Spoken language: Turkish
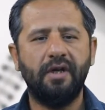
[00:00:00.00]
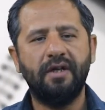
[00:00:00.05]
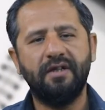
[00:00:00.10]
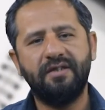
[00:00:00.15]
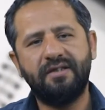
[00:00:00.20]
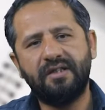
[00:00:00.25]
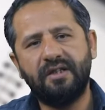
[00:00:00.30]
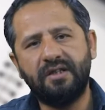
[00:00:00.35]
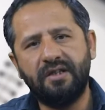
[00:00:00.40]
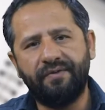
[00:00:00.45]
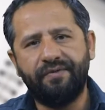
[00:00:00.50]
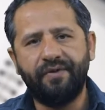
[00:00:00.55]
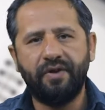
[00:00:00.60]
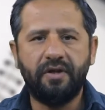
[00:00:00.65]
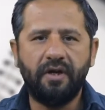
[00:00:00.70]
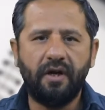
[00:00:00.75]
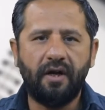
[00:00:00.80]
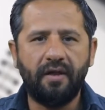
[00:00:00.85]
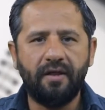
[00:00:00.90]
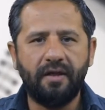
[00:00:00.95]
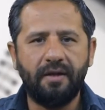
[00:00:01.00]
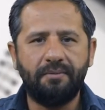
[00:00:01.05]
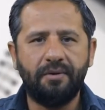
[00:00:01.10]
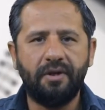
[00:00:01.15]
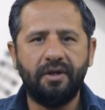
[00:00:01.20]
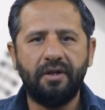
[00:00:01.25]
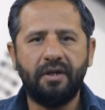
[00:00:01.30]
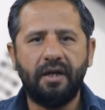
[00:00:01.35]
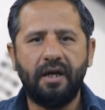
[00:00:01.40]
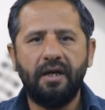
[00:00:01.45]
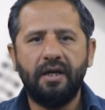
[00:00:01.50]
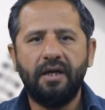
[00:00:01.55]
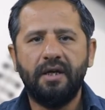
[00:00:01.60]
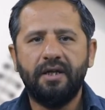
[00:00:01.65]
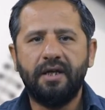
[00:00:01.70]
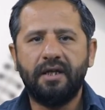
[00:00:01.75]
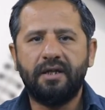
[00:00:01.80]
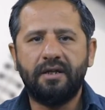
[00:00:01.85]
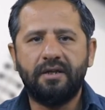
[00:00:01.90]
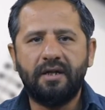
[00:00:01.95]
Sıkı fıkı anlamında
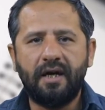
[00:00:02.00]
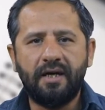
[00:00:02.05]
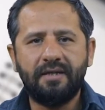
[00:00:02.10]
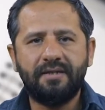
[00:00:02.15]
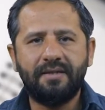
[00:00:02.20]
ya da daha